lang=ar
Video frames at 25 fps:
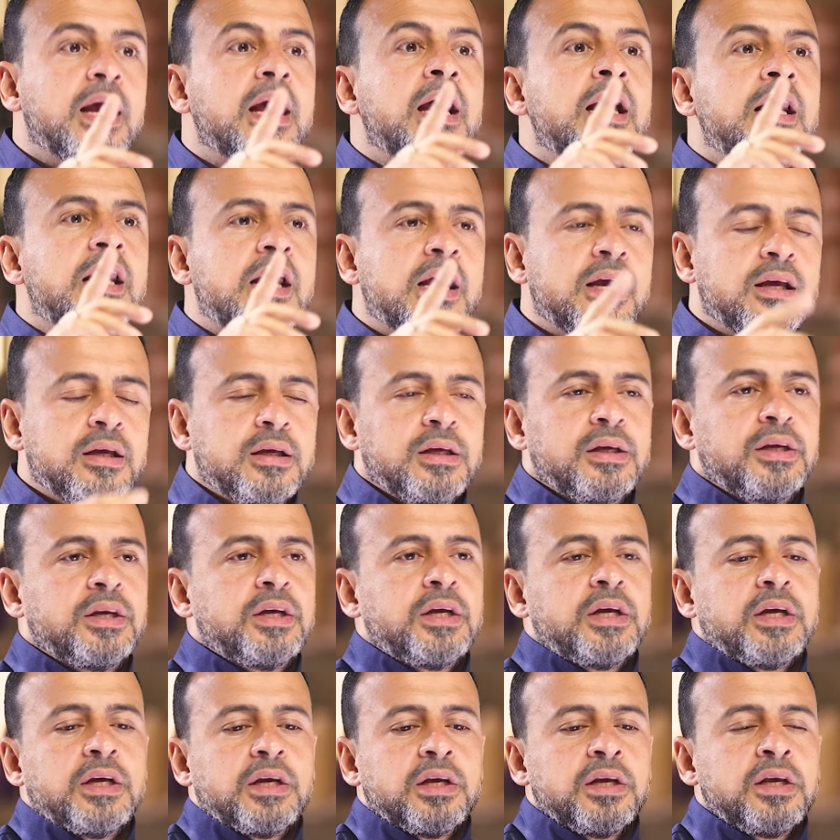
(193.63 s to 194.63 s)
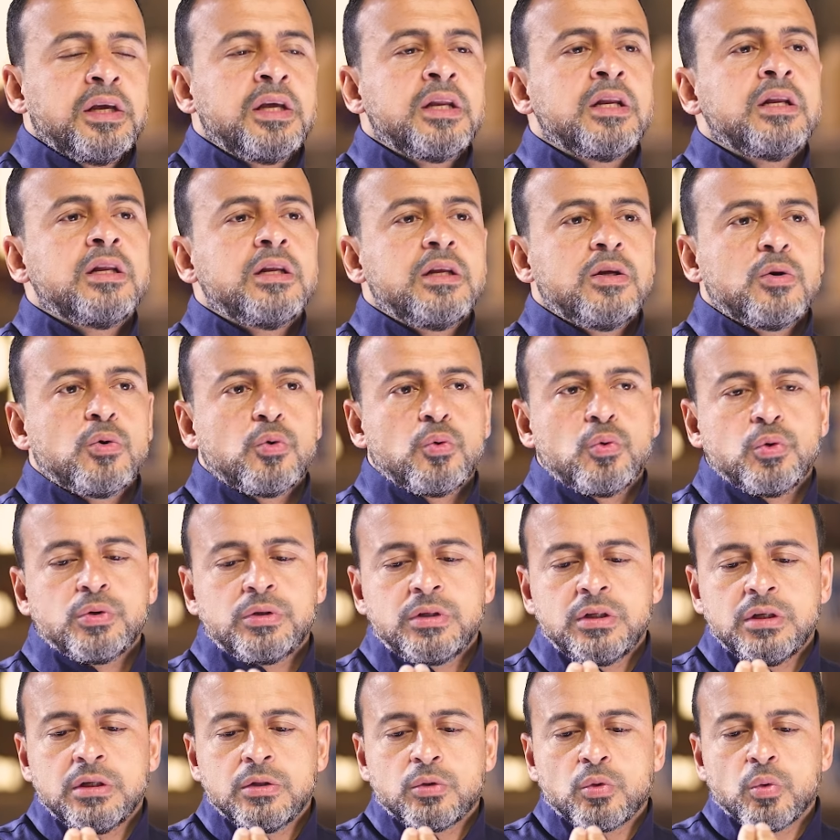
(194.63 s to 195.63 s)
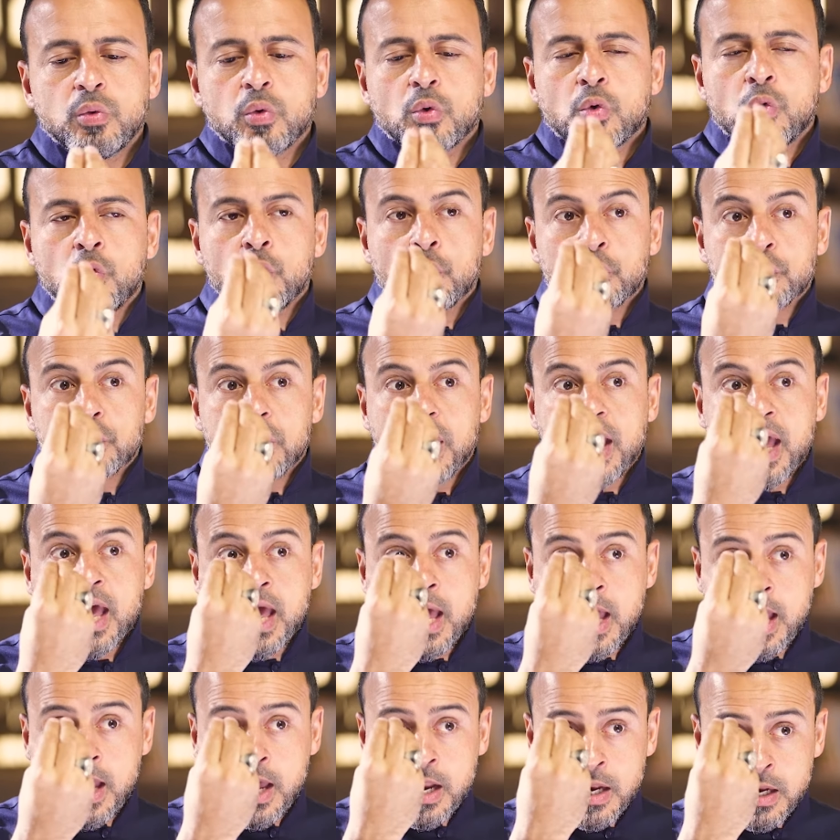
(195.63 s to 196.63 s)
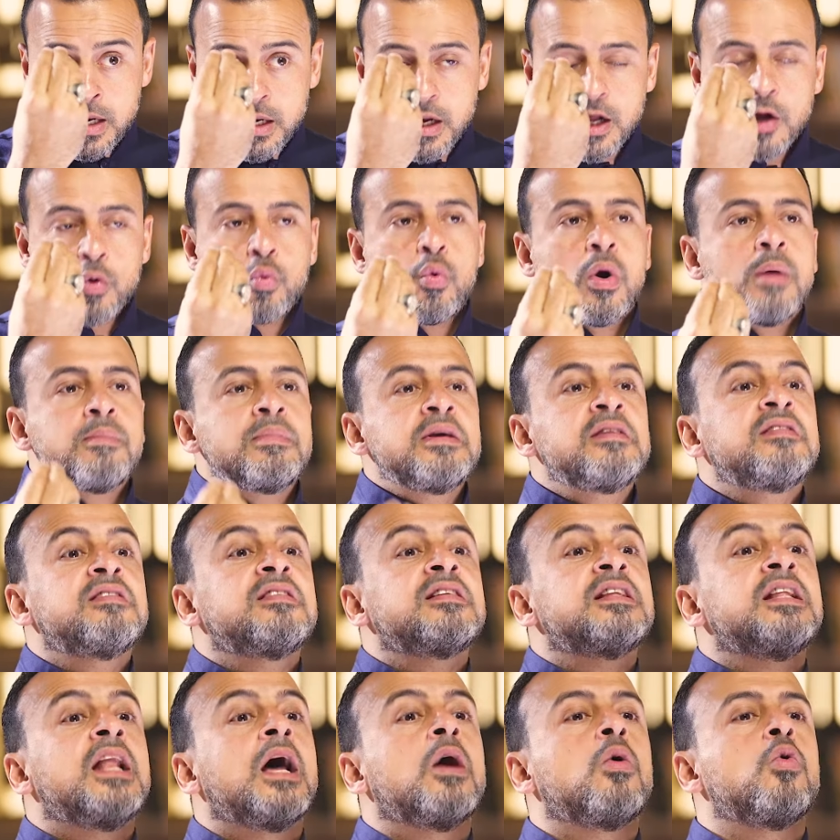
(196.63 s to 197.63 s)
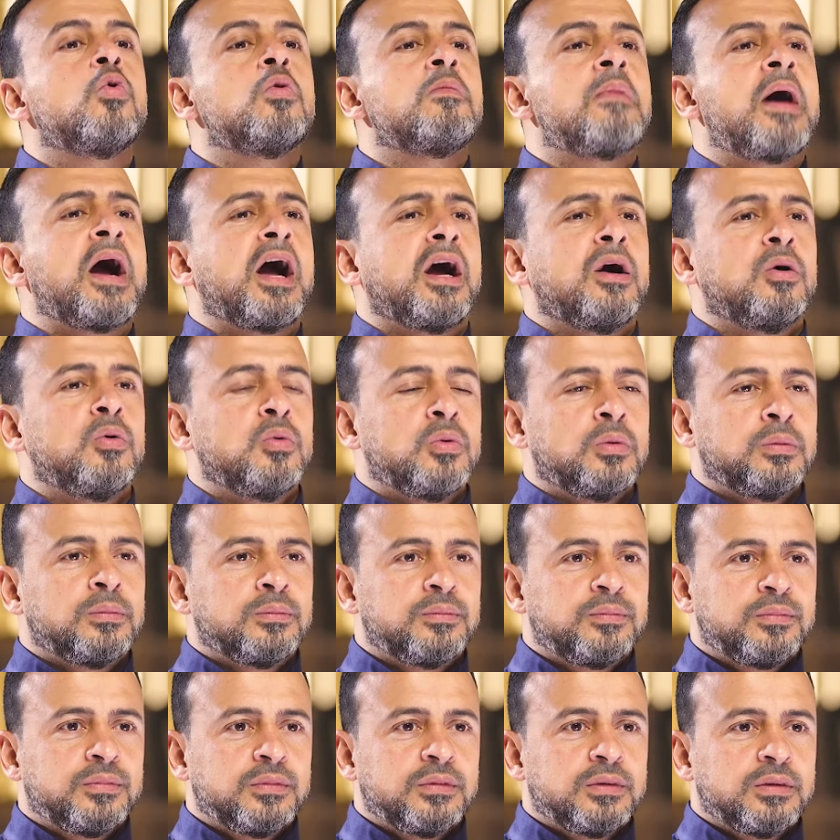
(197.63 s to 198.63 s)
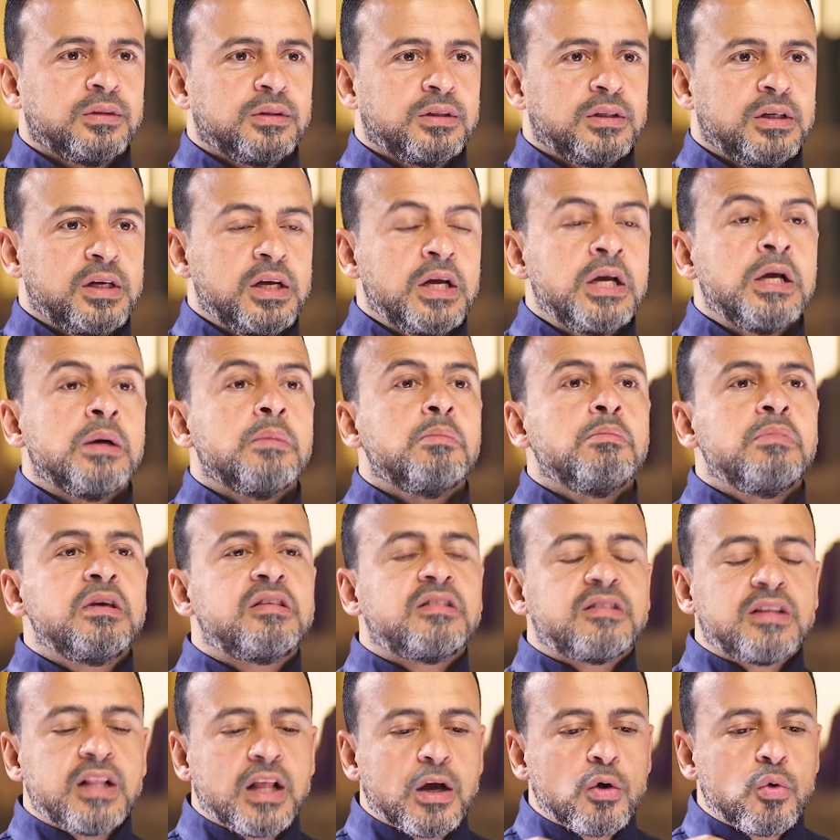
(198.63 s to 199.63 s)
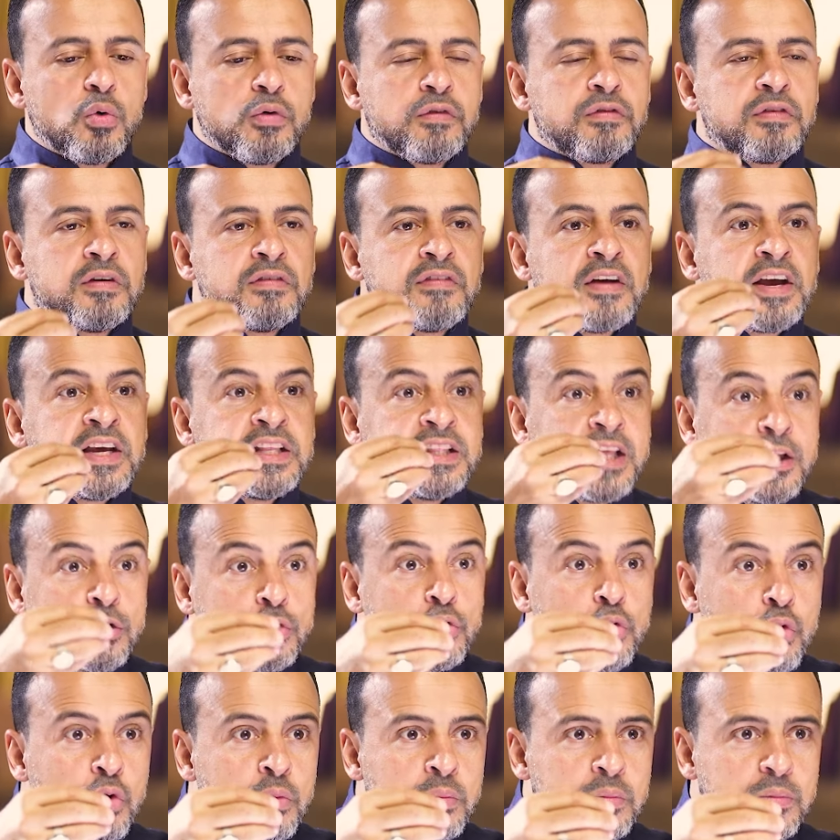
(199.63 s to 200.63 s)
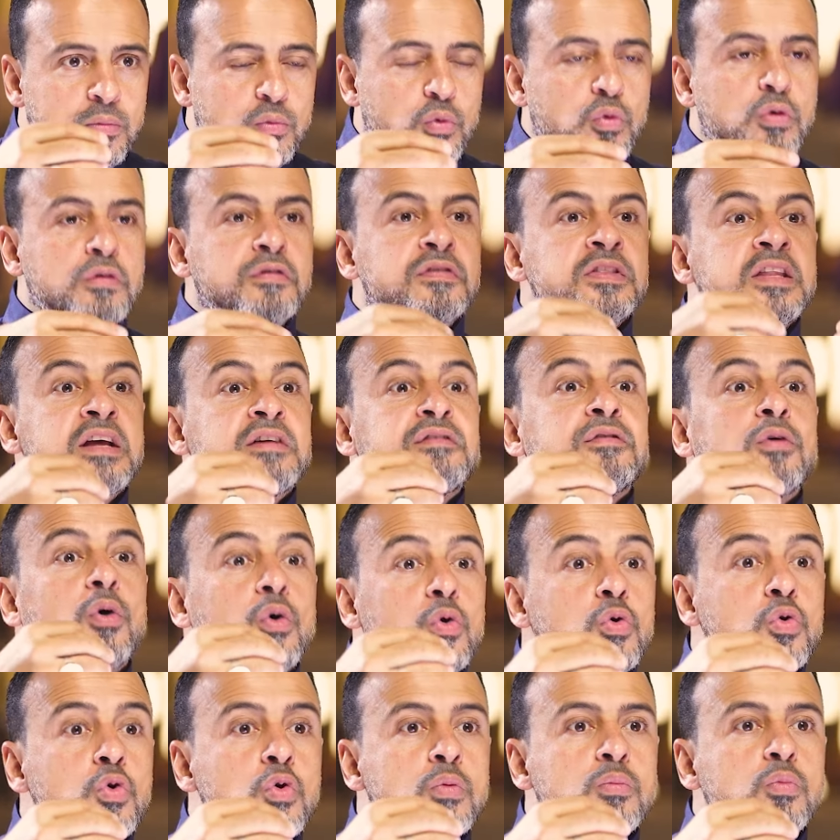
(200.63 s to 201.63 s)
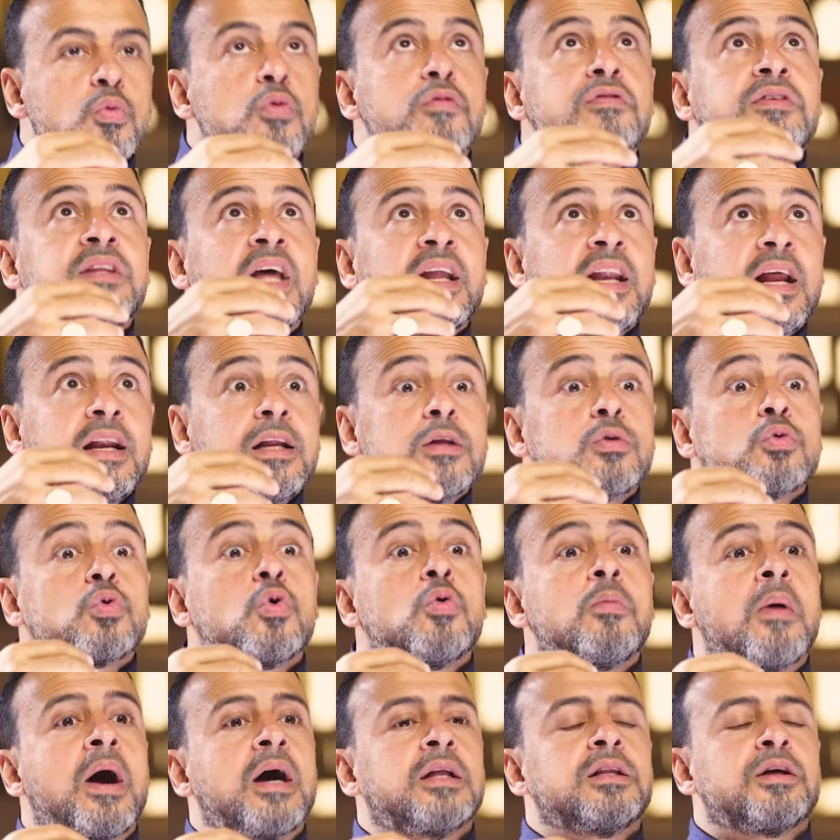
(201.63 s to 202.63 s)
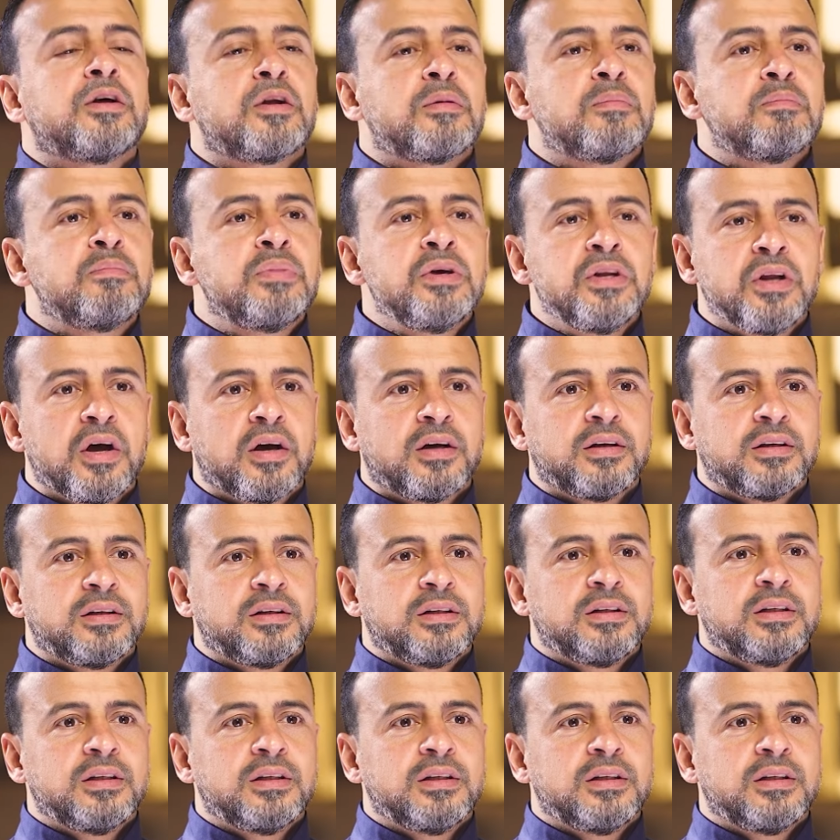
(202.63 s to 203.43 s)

ألا إني أوتيت القرآن ومثله معه مثله في فايدتكم وفي نفعكم وفي دلالتكم على ربنا